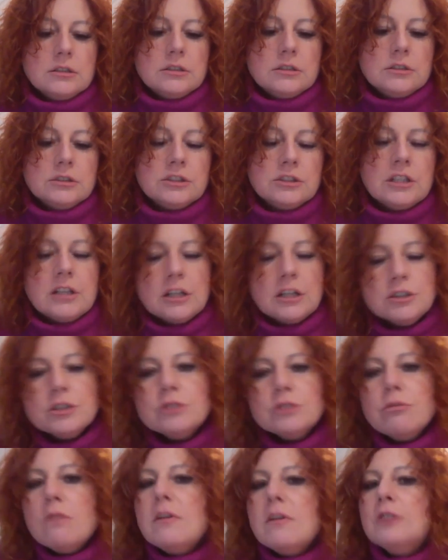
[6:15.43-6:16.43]
że nasze
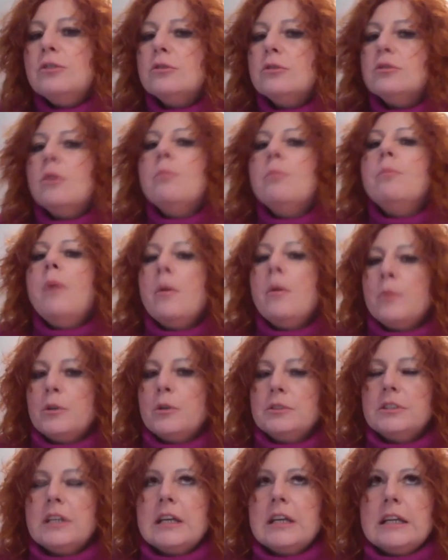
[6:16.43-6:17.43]
słowa niosą
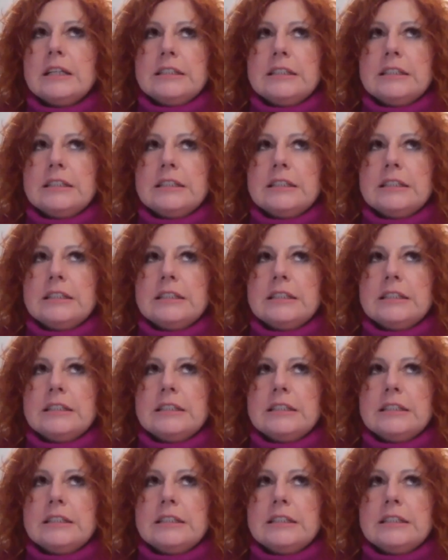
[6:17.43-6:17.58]
pomoc,